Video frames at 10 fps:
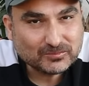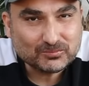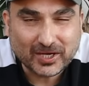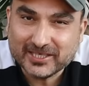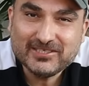
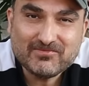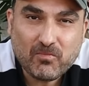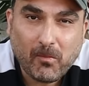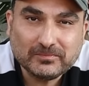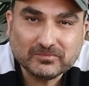भाई
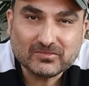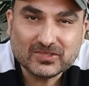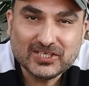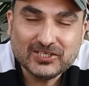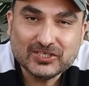
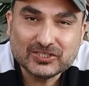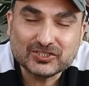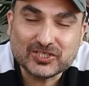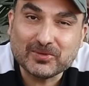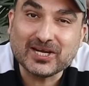
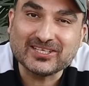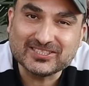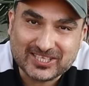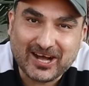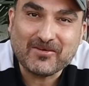
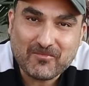जबरानजा